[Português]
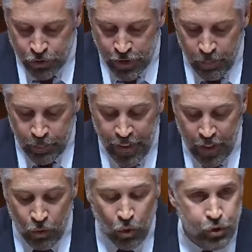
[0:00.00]
e o
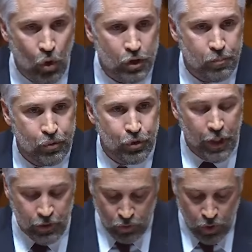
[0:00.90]
desemprego nos
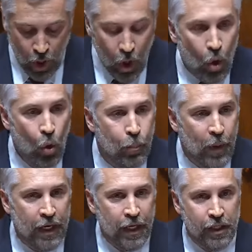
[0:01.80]
12%. O
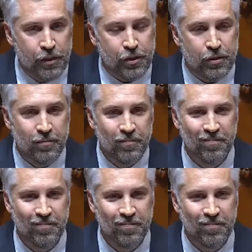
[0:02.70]
país.